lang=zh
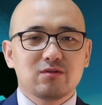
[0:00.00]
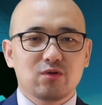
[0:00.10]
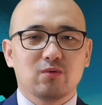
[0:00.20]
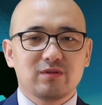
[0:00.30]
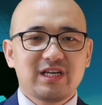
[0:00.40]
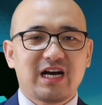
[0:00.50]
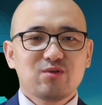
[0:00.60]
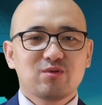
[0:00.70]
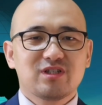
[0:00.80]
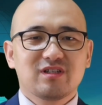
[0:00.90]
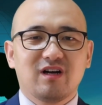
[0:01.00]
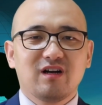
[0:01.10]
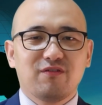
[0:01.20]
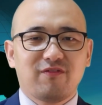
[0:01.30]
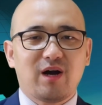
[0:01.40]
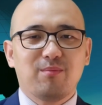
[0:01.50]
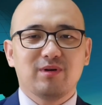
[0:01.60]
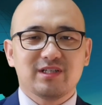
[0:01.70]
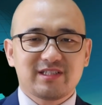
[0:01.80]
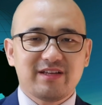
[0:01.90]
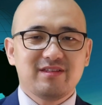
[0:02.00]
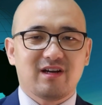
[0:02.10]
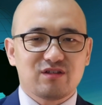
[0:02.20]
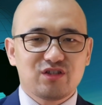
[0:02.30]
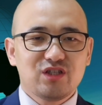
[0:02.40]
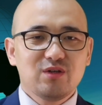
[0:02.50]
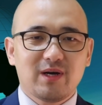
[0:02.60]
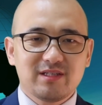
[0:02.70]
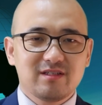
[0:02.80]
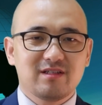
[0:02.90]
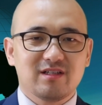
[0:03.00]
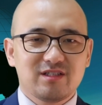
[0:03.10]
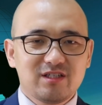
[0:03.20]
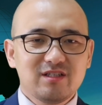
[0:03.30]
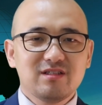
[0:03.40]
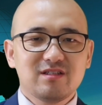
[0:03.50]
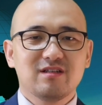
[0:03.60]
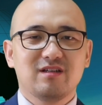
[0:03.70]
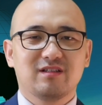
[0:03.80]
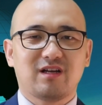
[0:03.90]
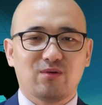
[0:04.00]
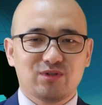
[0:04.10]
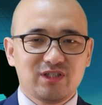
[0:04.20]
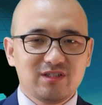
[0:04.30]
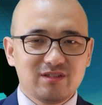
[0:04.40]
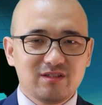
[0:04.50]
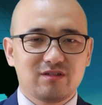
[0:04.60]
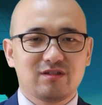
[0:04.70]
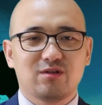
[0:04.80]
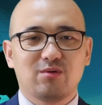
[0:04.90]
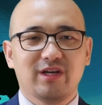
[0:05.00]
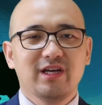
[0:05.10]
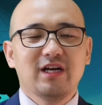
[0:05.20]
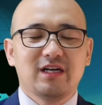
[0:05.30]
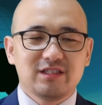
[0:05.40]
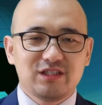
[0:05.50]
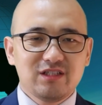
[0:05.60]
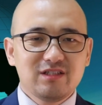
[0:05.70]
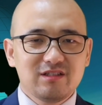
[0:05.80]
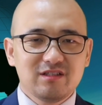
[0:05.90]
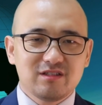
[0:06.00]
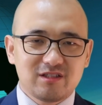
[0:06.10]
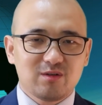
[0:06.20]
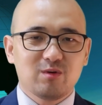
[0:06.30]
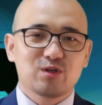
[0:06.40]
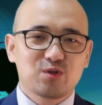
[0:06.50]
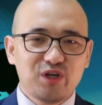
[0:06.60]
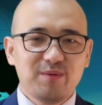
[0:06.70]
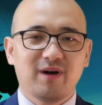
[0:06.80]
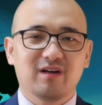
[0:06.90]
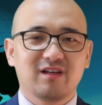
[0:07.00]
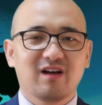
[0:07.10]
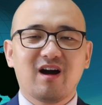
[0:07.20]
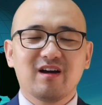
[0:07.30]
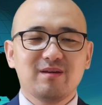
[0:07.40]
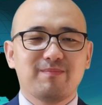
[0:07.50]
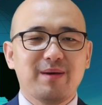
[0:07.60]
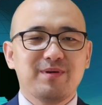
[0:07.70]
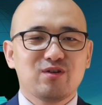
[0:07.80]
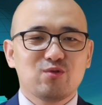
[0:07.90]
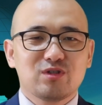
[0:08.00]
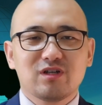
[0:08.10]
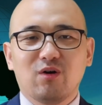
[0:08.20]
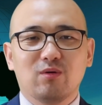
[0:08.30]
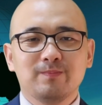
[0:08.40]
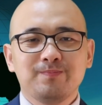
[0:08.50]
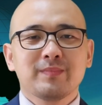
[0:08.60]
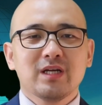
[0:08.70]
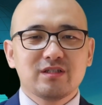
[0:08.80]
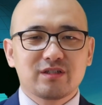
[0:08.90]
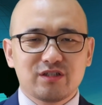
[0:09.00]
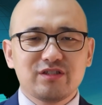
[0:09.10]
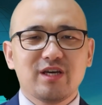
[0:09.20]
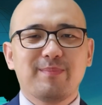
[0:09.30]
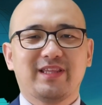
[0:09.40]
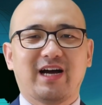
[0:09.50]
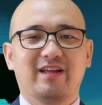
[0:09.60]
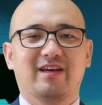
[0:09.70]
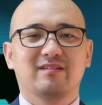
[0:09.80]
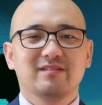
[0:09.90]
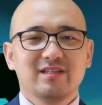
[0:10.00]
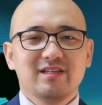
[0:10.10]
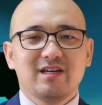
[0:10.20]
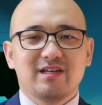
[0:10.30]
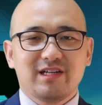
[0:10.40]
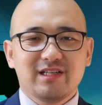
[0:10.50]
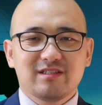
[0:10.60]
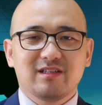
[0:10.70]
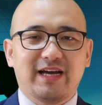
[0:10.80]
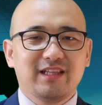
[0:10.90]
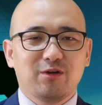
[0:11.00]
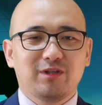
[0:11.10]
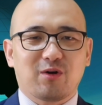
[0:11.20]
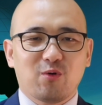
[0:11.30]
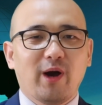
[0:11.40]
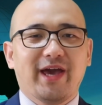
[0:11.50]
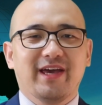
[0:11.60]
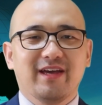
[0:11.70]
总加速时刚刚发布了三点七万字的亲自领导、亲自指挥、亲自自我吹捧的抗议白皮书之后，直接被打脸。这次来的有点快。